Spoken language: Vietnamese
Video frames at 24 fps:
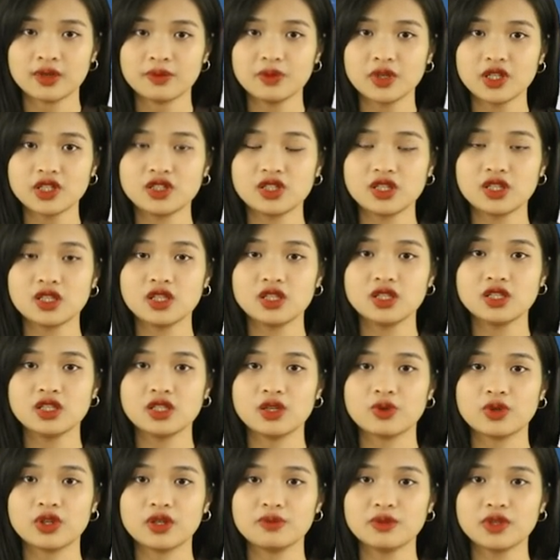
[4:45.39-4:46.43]
Mức chi
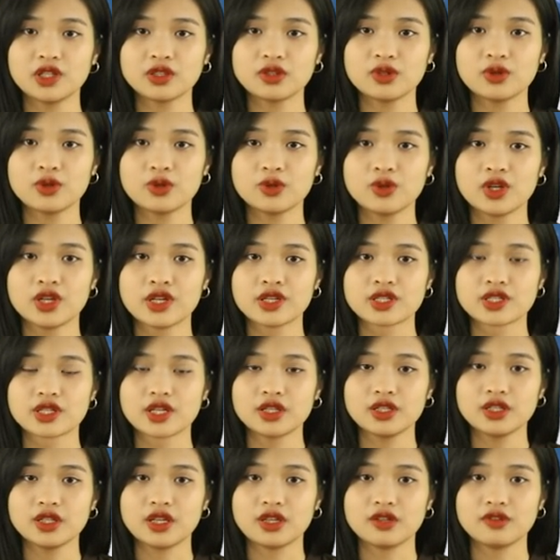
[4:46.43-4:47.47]
nhiều nhiều hơn mức thu
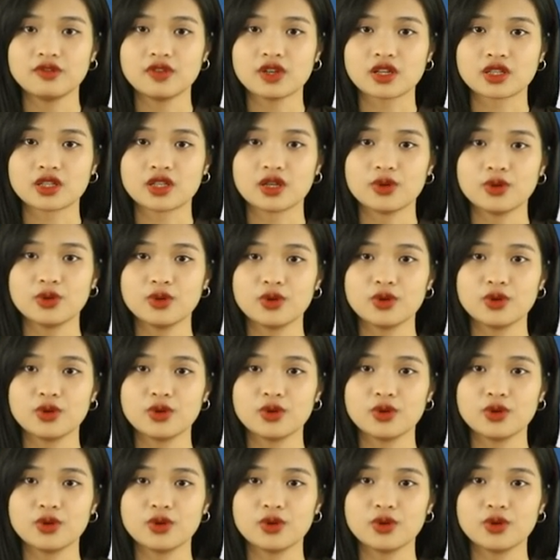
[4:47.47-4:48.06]
dẫn đến việc thiếu